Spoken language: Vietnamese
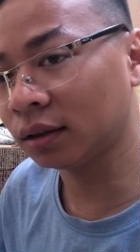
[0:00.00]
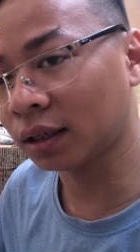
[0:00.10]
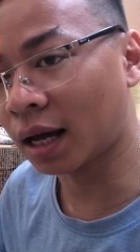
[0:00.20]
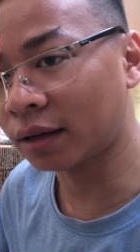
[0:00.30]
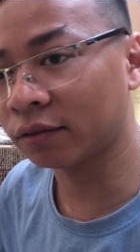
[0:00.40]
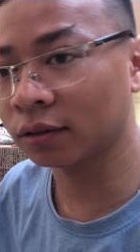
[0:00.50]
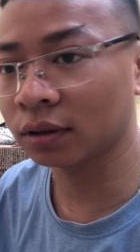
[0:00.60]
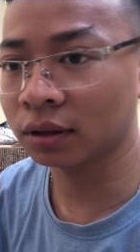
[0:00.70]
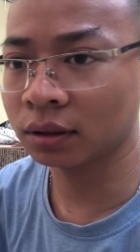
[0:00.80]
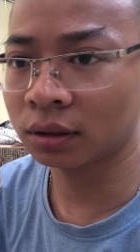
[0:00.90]
nát
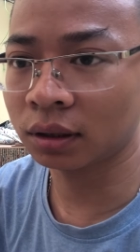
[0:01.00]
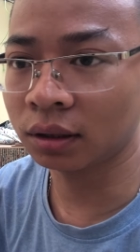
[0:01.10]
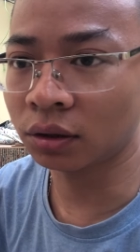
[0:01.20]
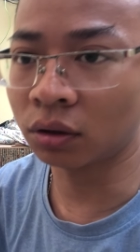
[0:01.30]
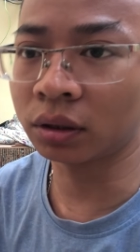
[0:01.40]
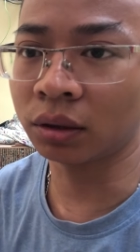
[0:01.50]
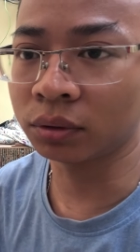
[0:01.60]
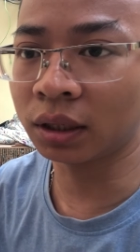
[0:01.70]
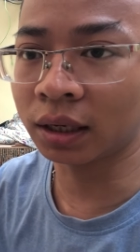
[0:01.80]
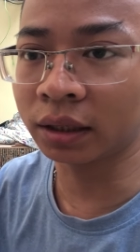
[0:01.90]
thì nó kiểu
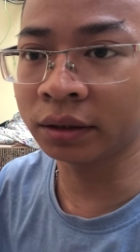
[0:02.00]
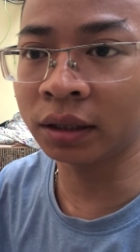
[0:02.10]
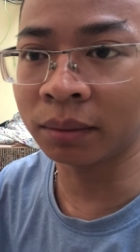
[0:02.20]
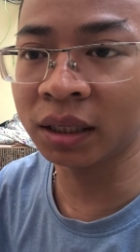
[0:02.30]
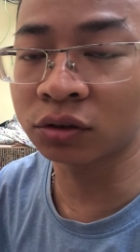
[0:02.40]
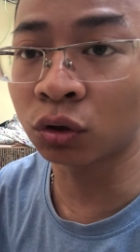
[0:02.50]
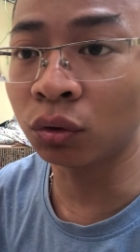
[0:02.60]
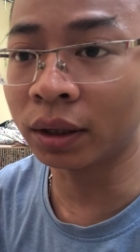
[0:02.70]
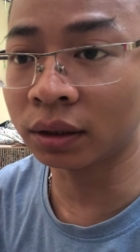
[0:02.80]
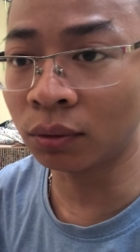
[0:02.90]
như là gần như là bị rối
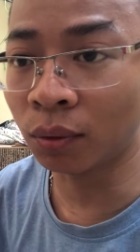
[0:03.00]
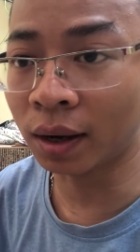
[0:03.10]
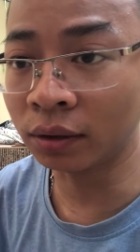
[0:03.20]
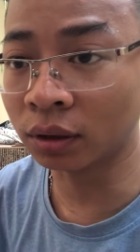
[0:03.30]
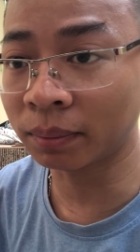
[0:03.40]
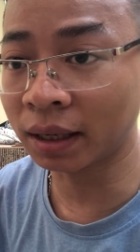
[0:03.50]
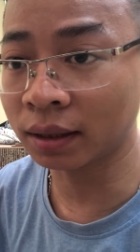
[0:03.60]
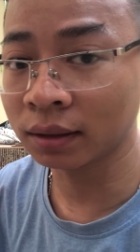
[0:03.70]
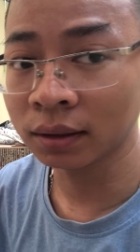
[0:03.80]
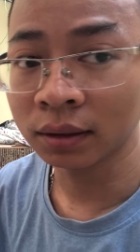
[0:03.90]
loạn tiêu hóa rồi các bạn.
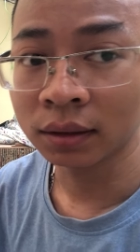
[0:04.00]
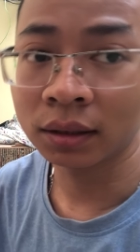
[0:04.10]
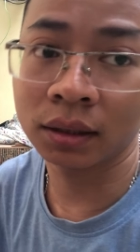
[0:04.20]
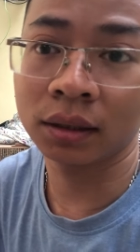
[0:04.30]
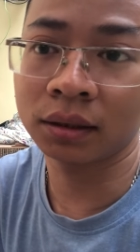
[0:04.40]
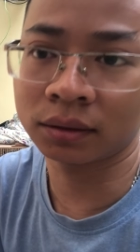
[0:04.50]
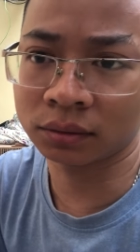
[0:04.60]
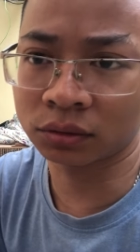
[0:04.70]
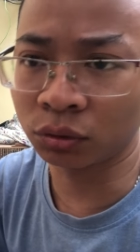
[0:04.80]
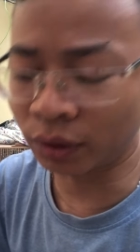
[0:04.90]
Thì
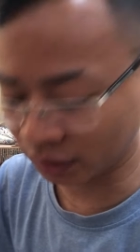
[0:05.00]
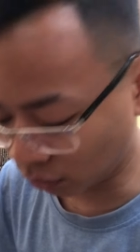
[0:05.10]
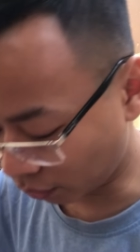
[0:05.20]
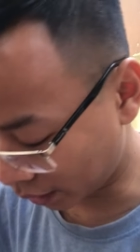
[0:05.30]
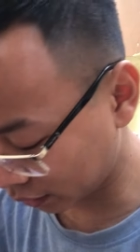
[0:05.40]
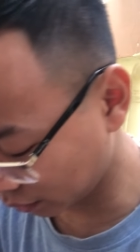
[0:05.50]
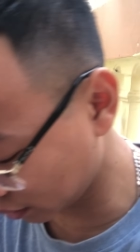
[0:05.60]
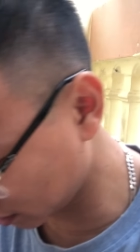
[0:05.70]
rối loạn tiêu hóa thì